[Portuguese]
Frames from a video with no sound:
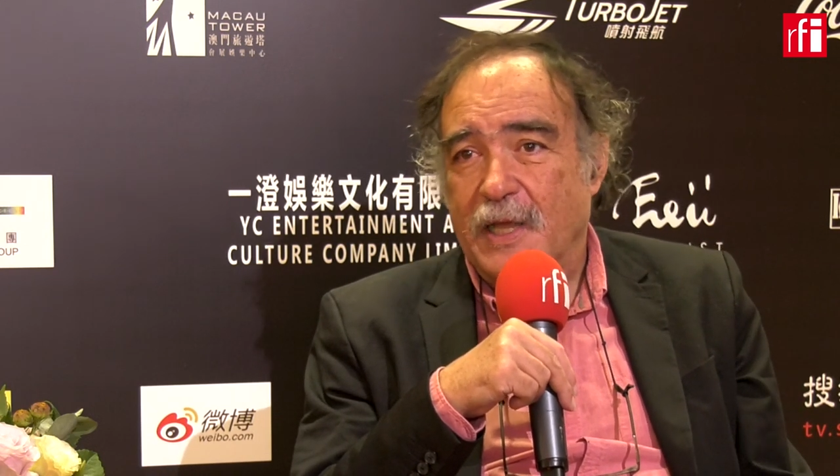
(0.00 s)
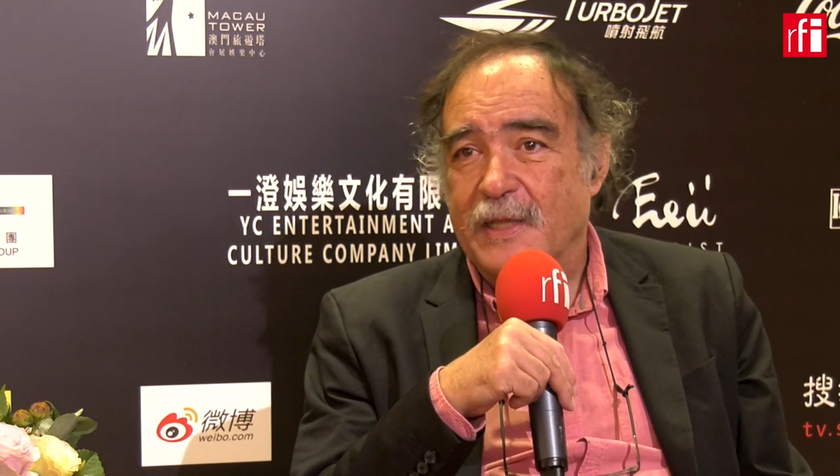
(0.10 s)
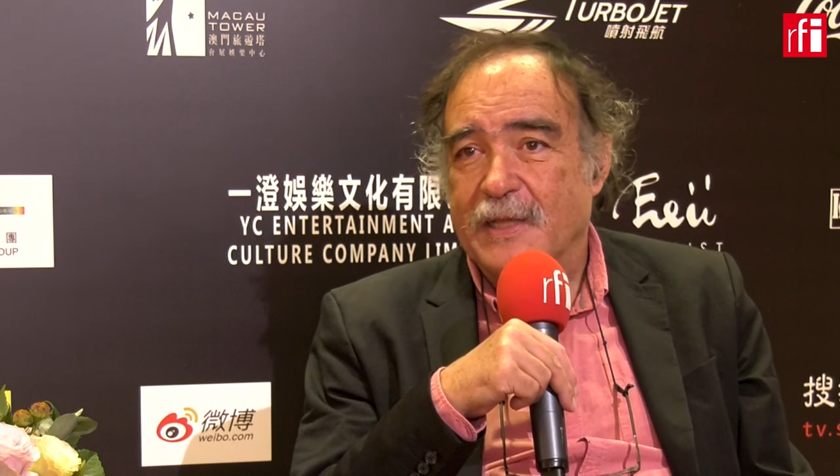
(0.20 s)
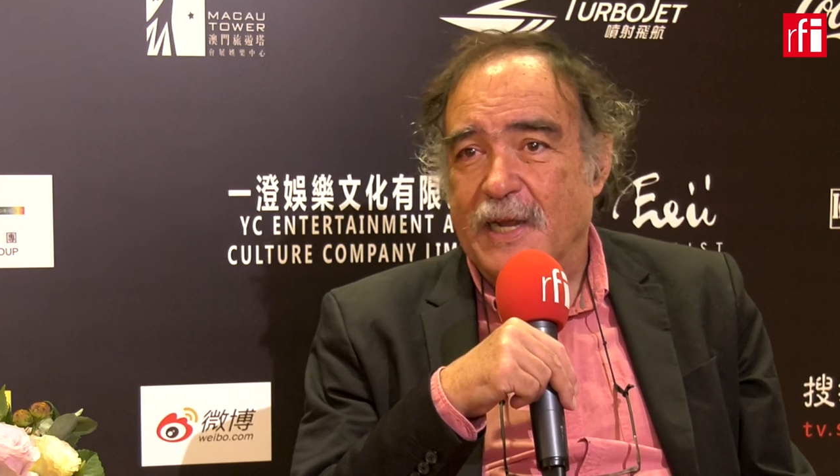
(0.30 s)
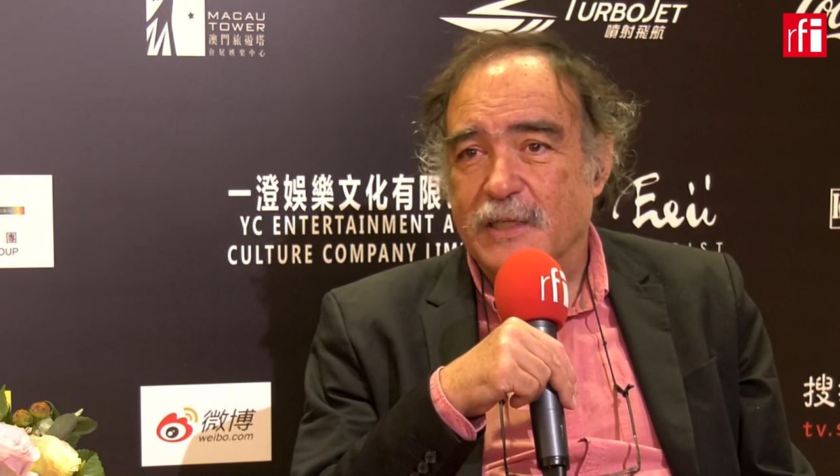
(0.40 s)

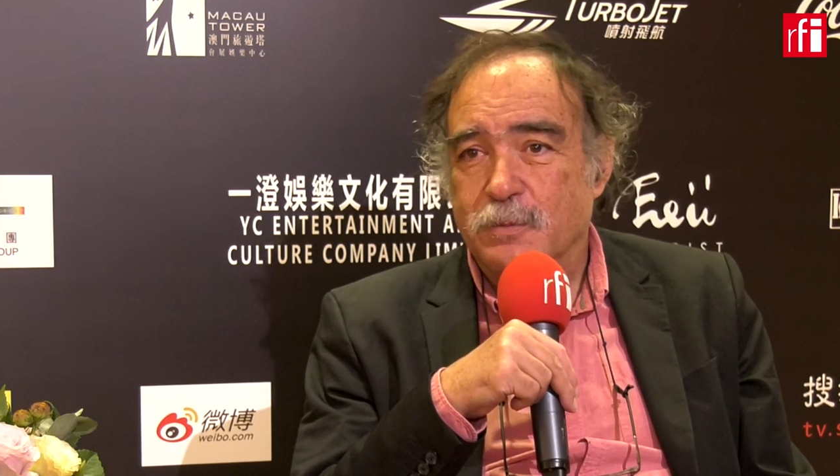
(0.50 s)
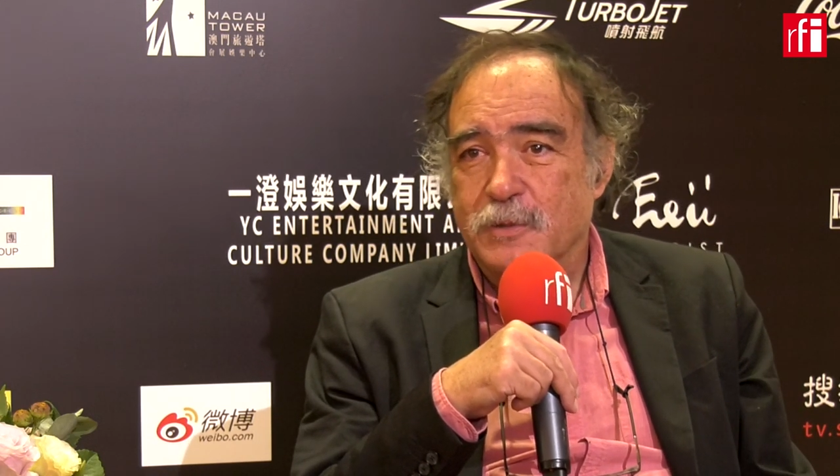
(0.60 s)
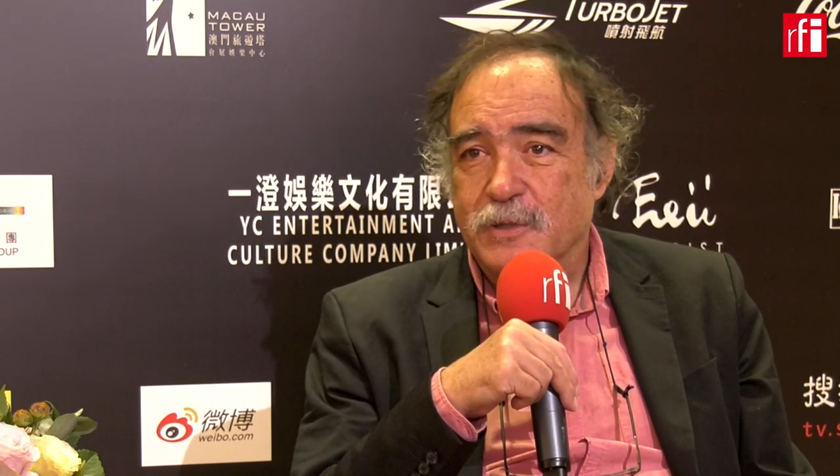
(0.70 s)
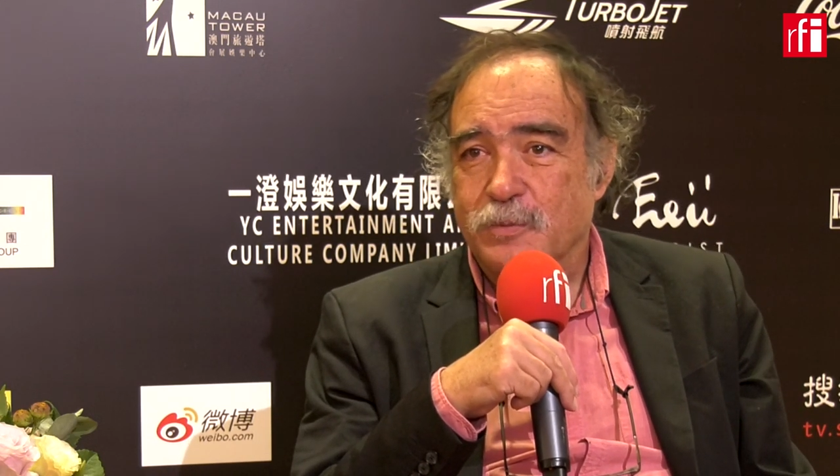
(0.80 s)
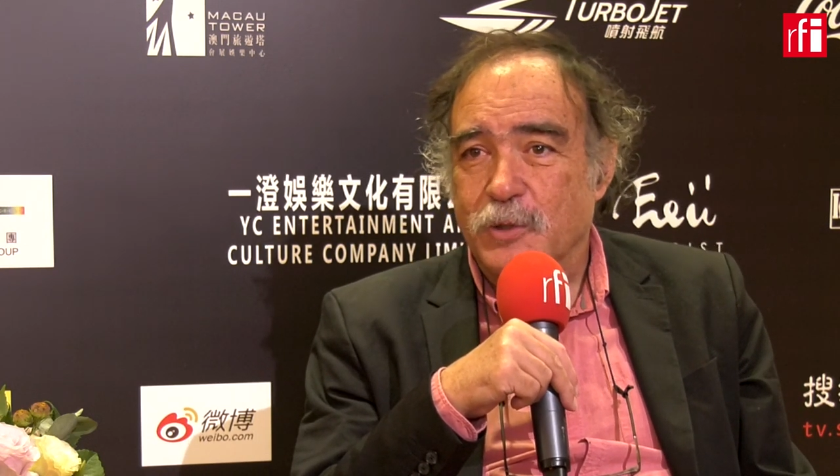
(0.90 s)
entre
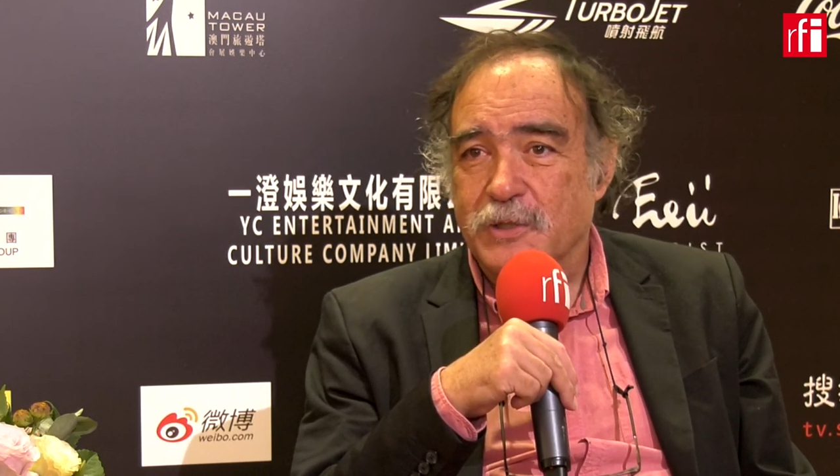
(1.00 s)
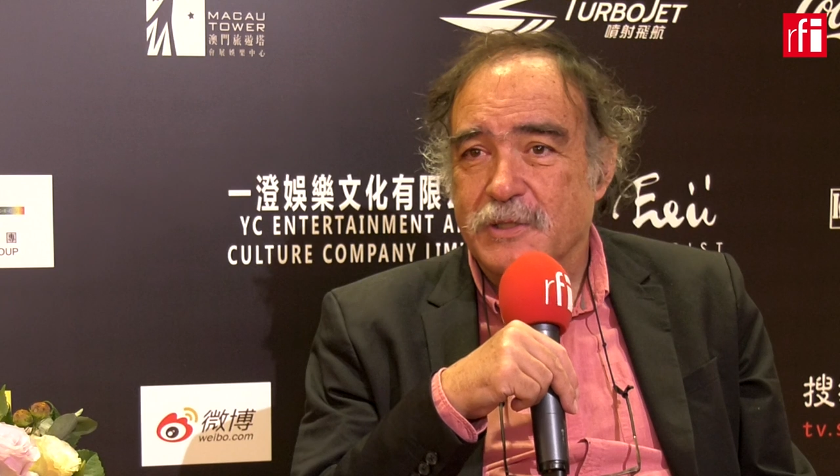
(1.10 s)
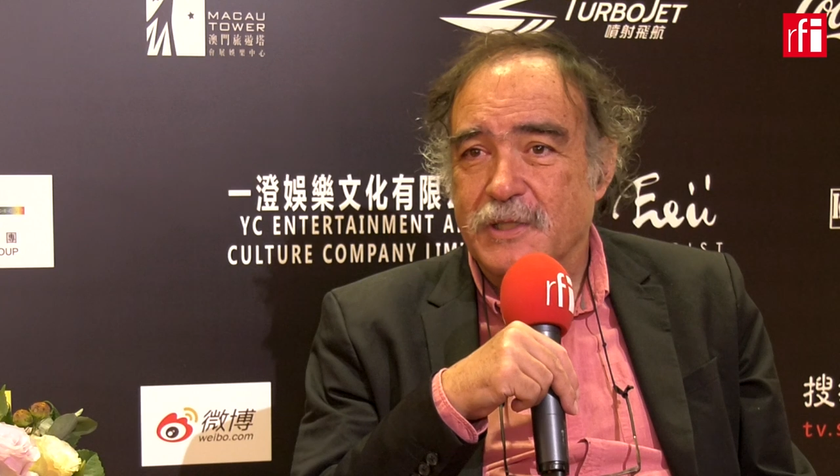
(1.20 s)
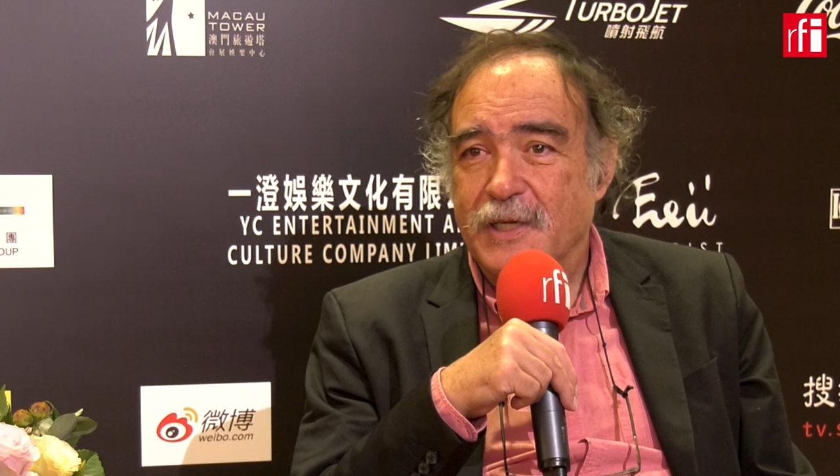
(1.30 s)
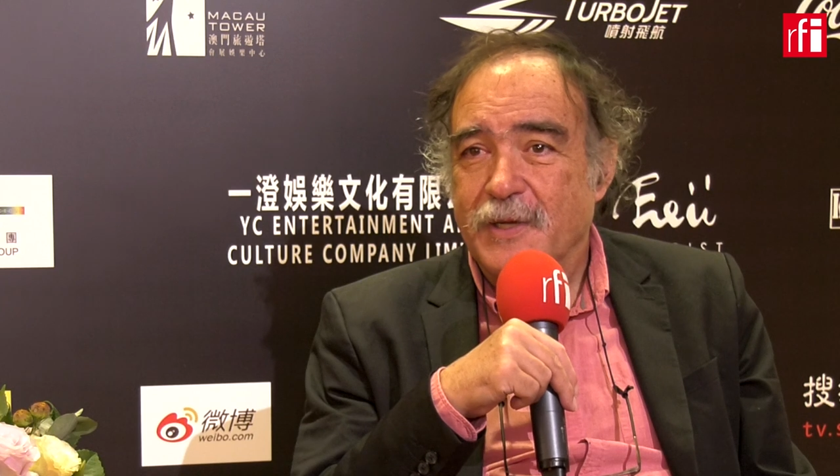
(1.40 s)
aspas, se pode
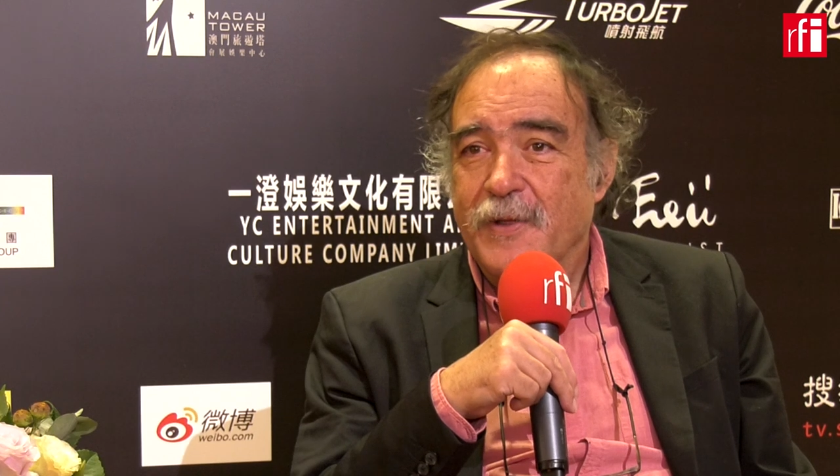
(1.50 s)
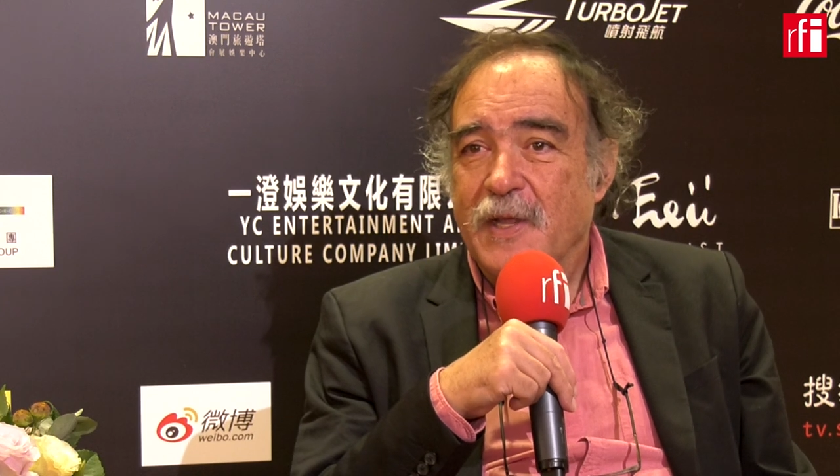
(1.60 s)
dizer,